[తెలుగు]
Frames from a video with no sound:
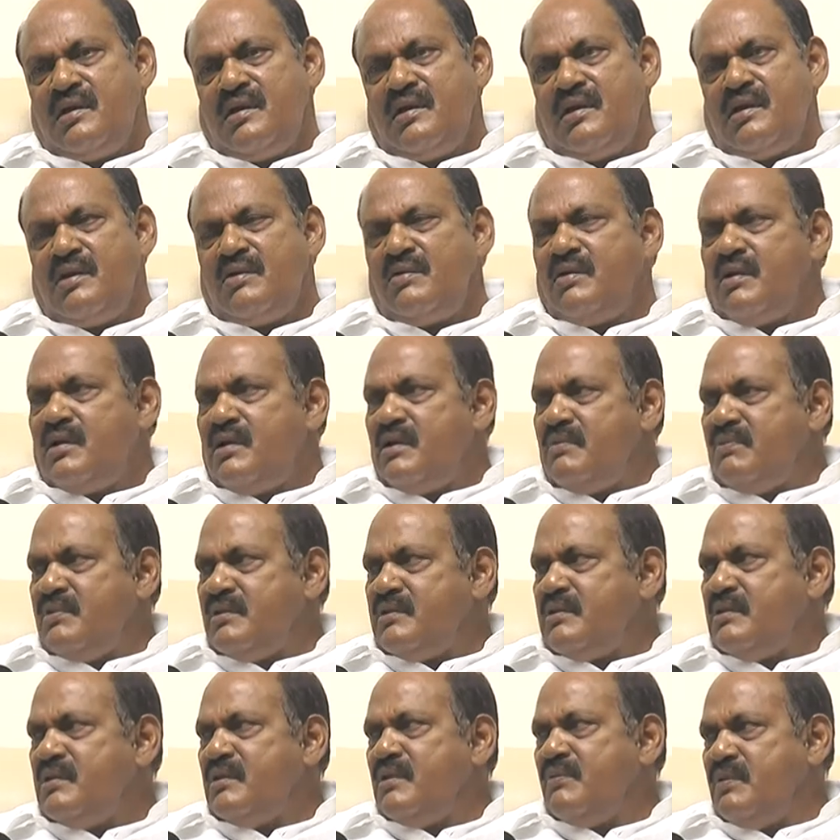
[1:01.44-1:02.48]
హండ్రెడ్కి హండ్రెడ్
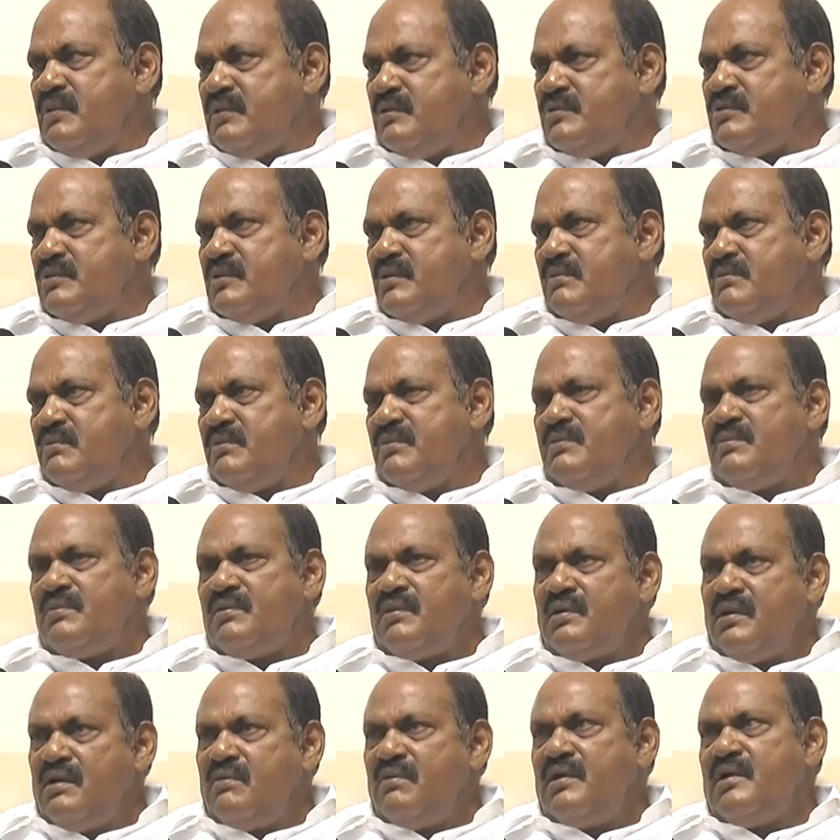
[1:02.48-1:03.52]
పర్సెంట్ అమలు చేస్తున్నాను నేను
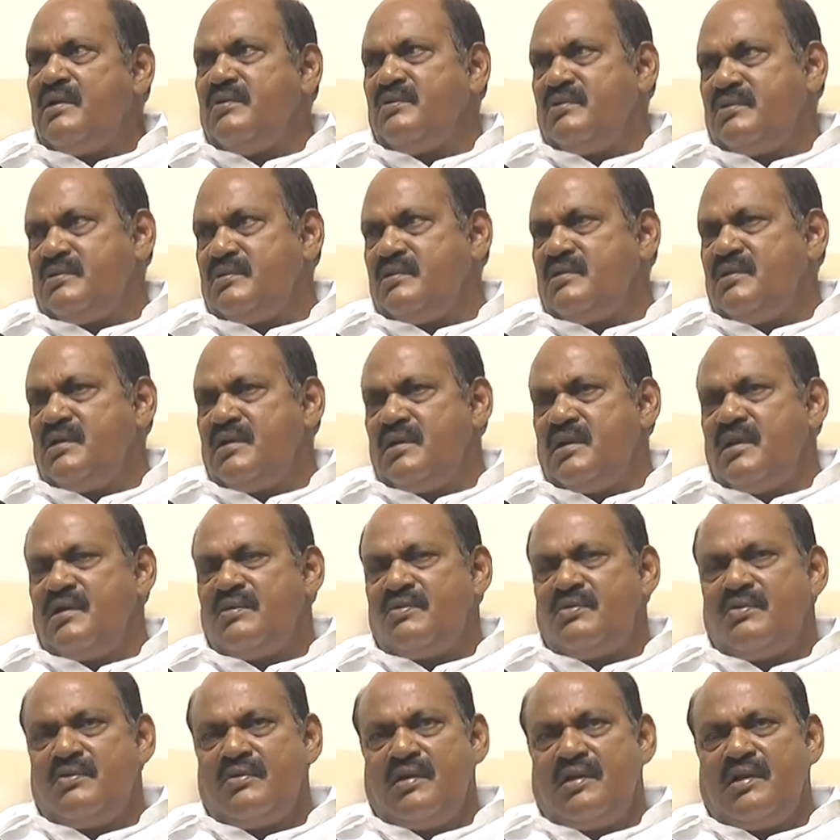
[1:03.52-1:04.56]
కాబట్టి వచ్చిందని
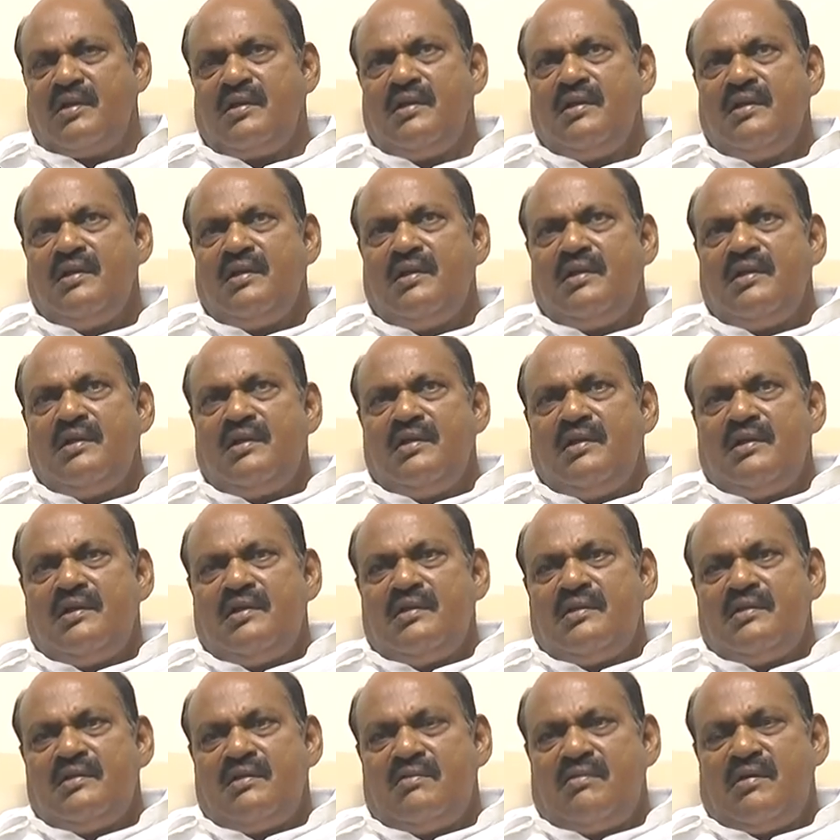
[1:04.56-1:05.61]
అనుకుంటున్నా
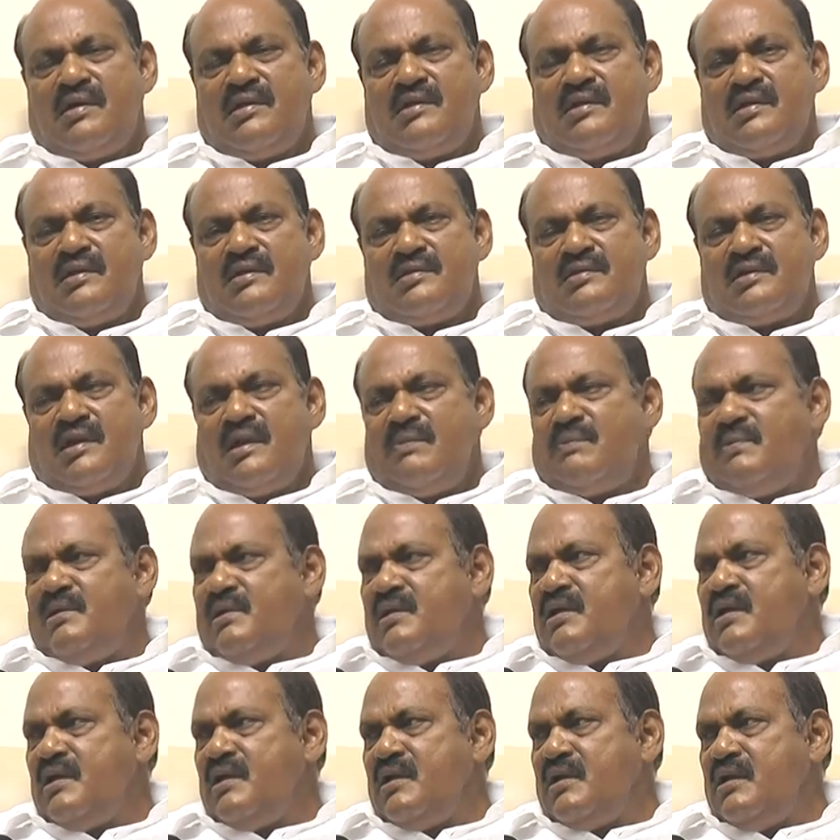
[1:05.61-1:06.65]
తర్వాత చాలా
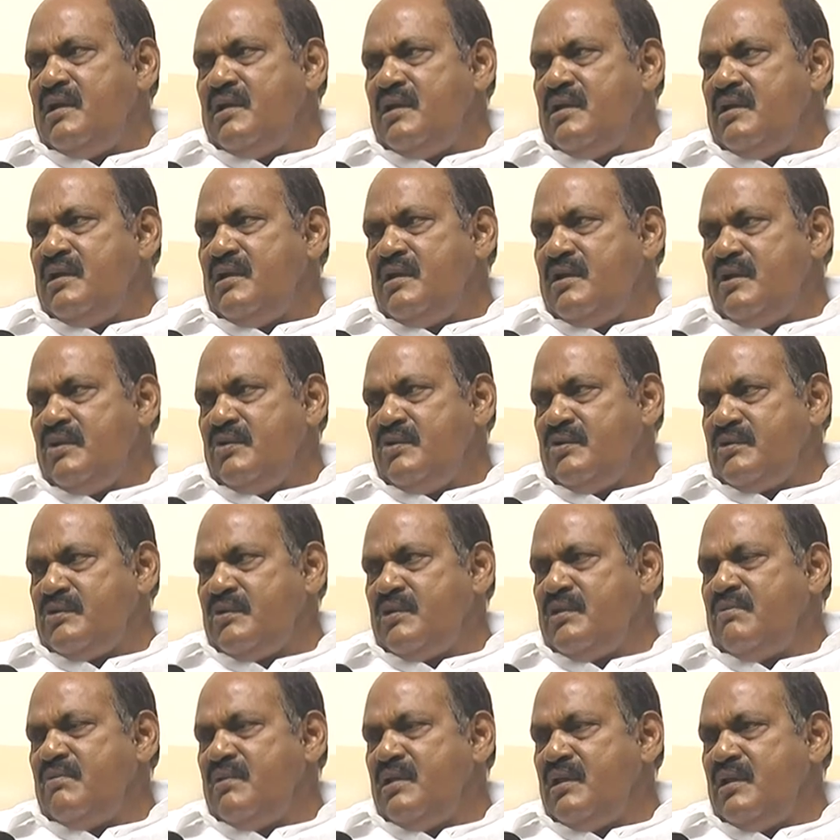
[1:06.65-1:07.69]
పెద్ద
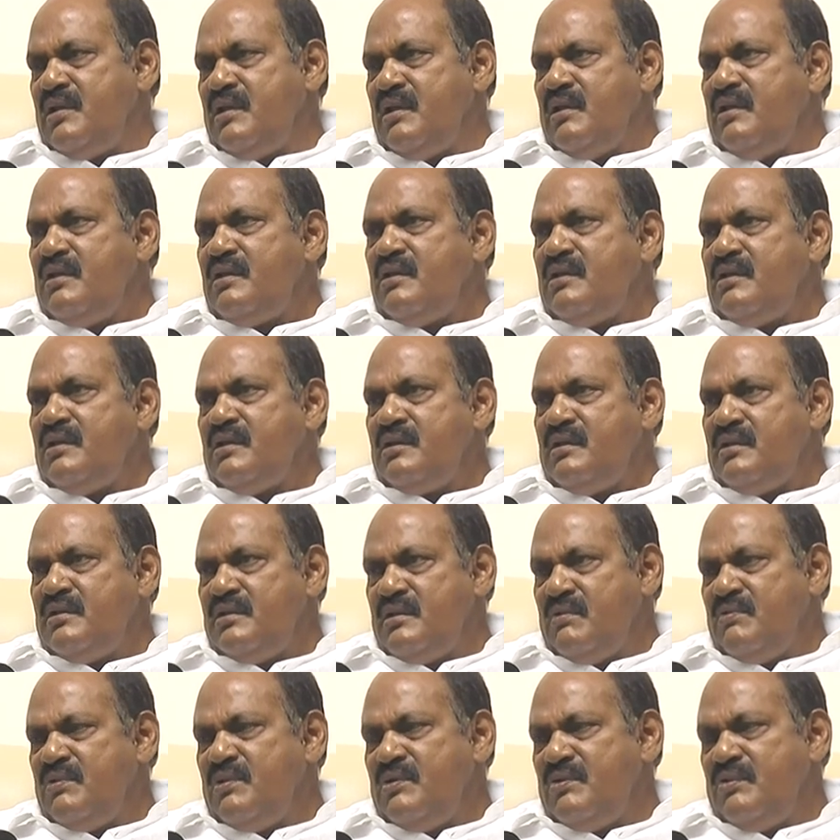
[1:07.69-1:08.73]
నియోజకవర్గం నాది
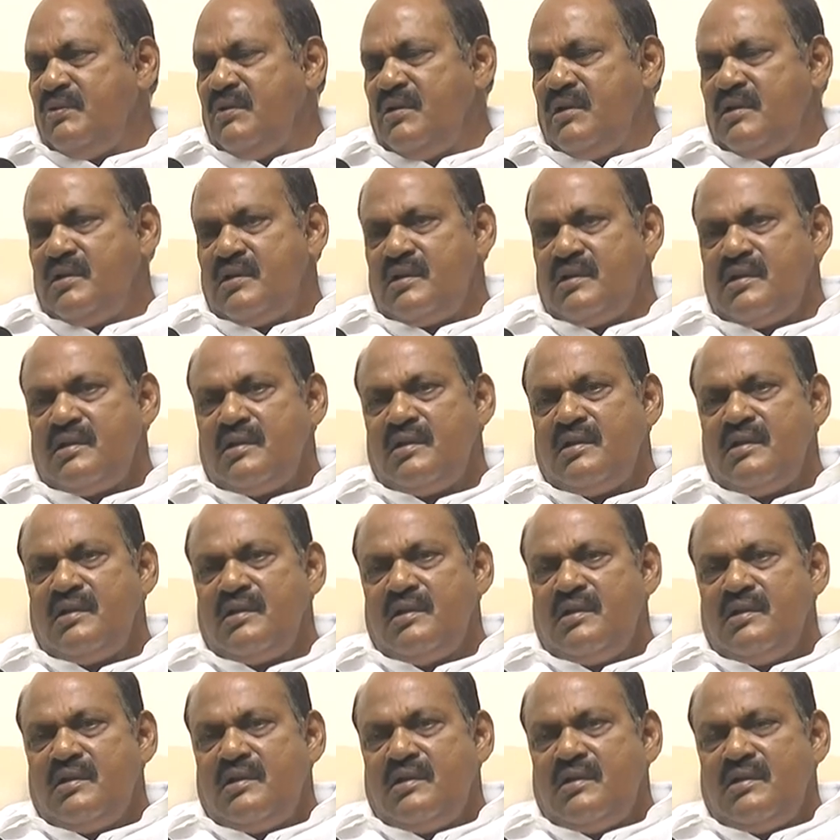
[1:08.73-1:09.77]
నిజామాబాద్ రోజులు అంటే
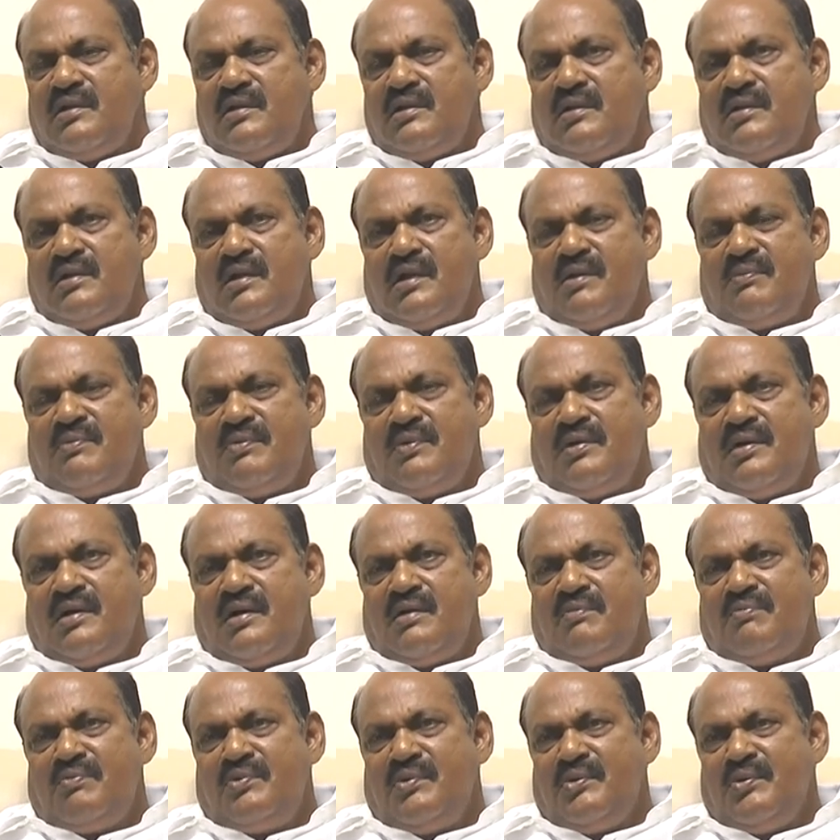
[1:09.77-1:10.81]
దాదాపుగా
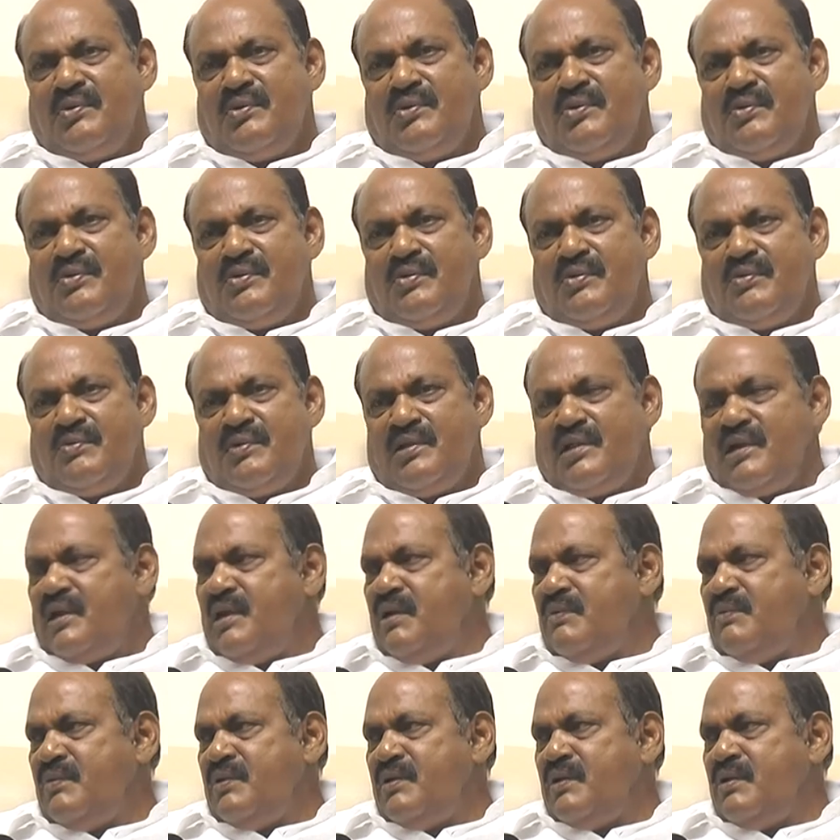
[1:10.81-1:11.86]
అప్పుడు వంద
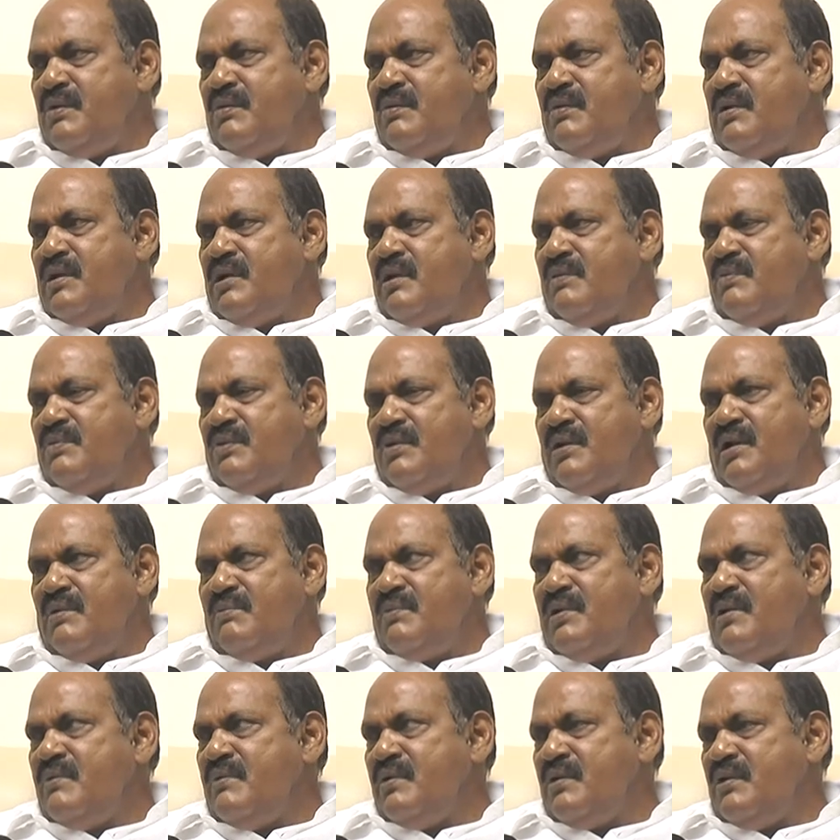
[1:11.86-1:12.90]
కిలోమీటర్లు అడ్డముగా
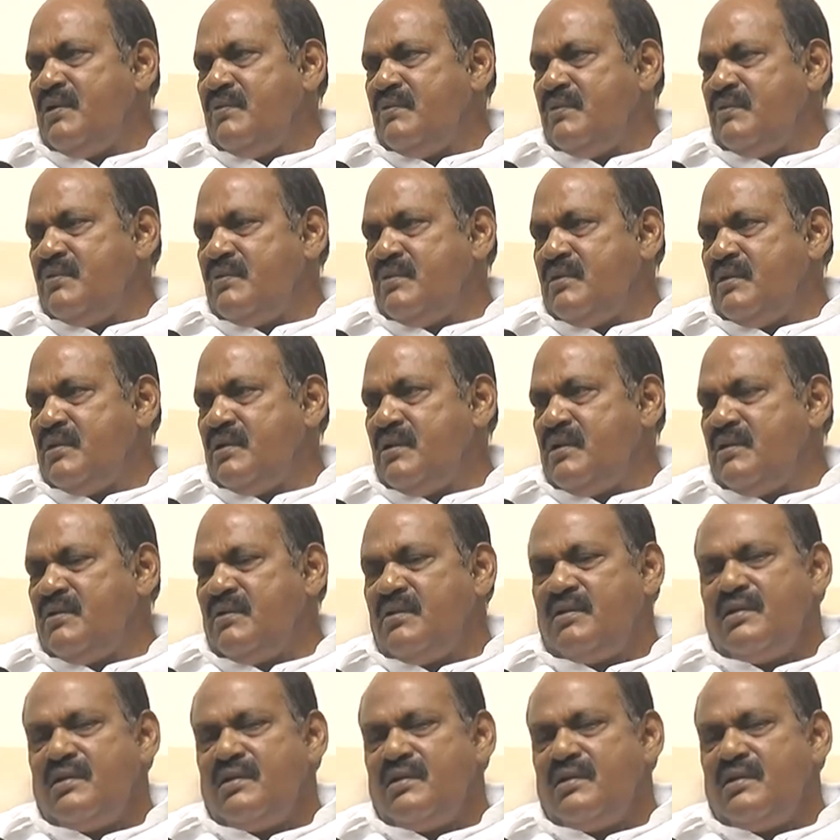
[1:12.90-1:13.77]
నలభై యాభై కిలోమీటర్లు ఉంటుంది అంటే